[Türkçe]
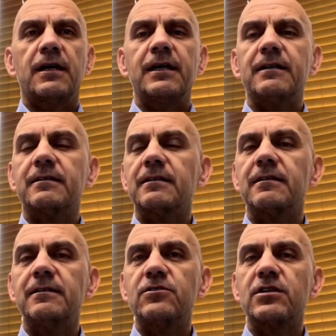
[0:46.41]
Hayata
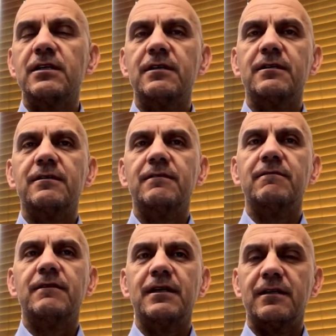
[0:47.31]
atılınca
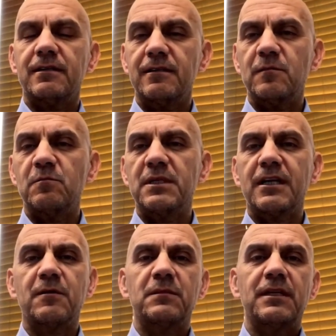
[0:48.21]
ve bir
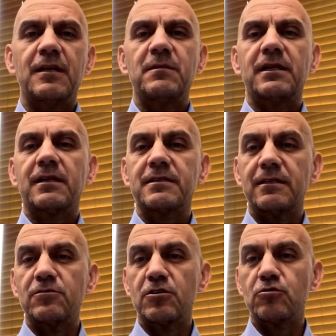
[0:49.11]
takım deneyimleri
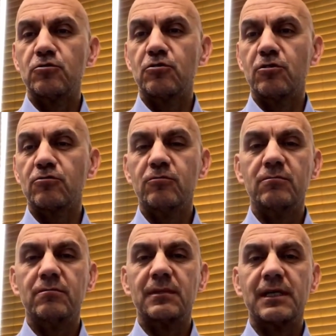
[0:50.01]
kazanınca şunu
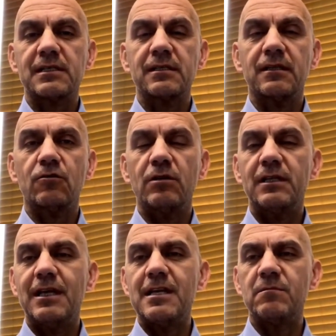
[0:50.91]
gördüm. Aslında
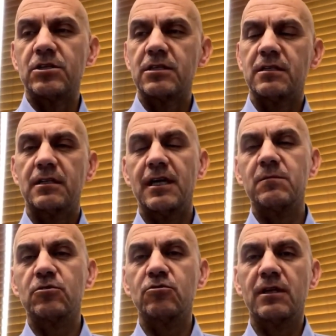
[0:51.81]
öyle değilmiş.
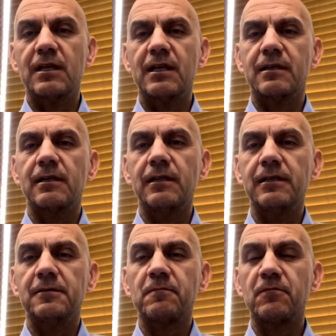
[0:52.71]
Yani biz Türkiye'nin en
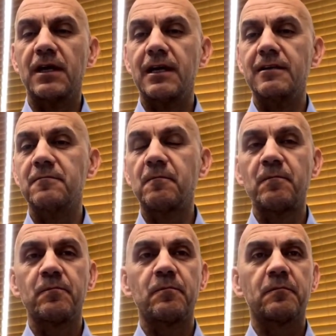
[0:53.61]
akıllı ve en
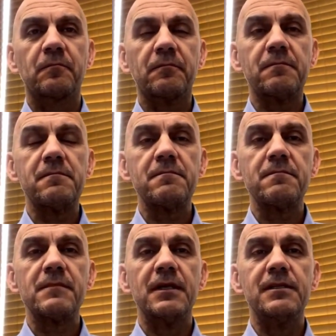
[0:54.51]

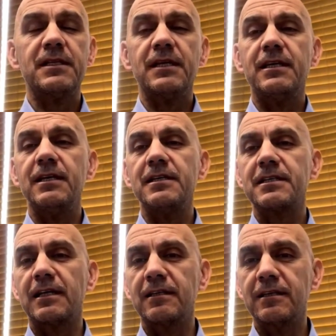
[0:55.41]
zeki
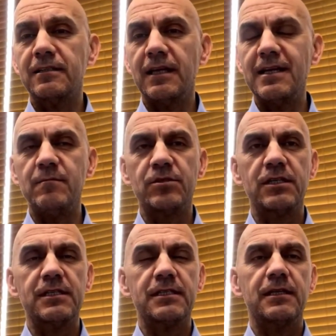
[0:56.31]
insanları
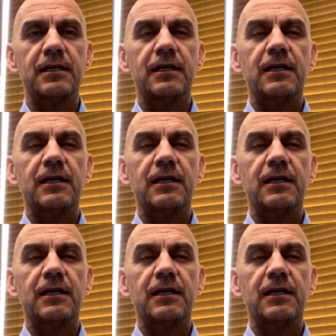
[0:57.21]
değilmişiz.